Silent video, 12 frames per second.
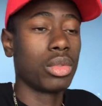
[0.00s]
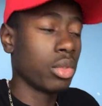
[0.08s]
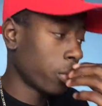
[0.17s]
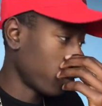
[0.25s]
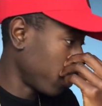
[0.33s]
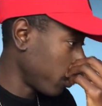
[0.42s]

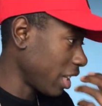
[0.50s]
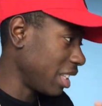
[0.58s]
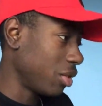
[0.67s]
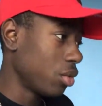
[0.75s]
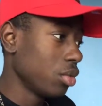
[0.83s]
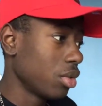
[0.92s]
Sauf que faire
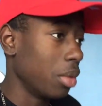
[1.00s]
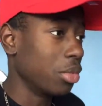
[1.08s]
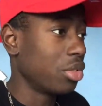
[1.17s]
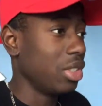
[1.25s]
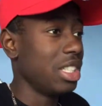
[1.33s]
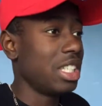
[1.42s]
des sous, comme
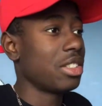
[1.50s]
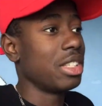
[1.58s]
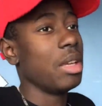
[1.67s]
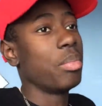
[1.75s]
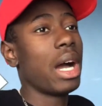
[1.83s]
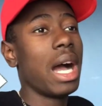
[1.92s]
je te l'ai dit, ce
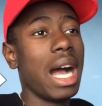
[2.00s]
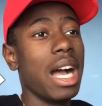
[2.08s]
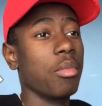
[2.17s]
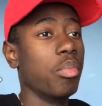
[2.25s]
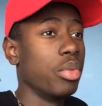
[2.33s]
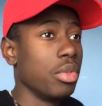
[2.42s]
n'est pas
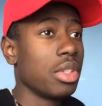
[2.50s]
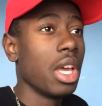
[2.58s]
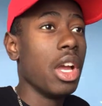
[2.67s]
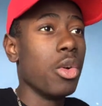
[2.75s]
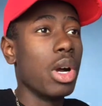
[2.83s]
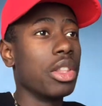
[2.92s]
un but
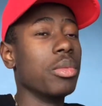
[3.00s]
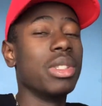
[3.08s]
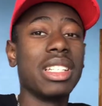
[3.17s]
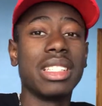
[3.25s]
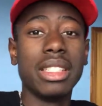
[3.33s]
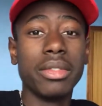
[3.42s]
ou un
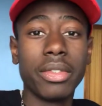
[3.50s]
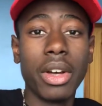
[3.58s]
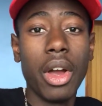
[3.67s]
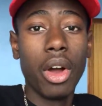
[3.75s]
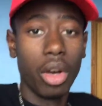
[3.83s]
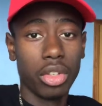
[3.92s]
objectif
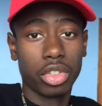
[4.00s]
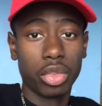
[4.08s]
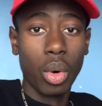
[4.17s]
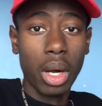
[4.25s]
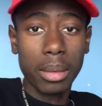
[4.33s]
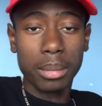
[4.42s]
en
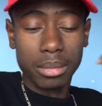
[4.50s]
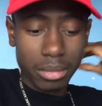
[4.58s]
soi.